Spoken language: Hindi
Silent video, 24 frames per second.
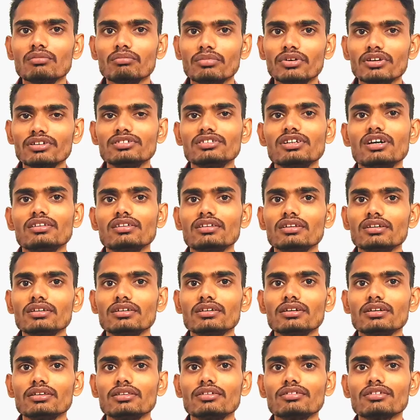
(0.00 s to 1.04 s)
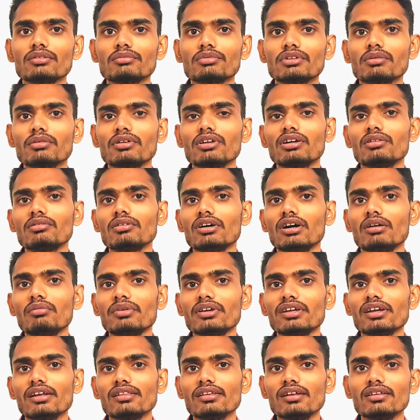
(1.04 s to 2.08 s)
फंस जाते हैं तो सबसे पहले
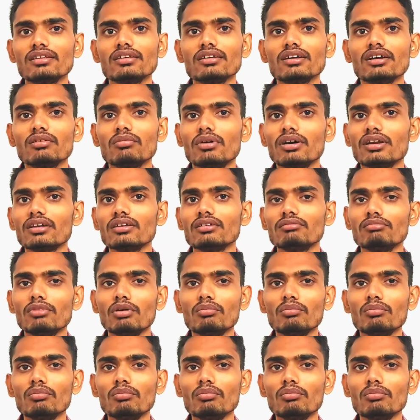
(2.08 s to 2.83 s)
हमें याद आती है हमारी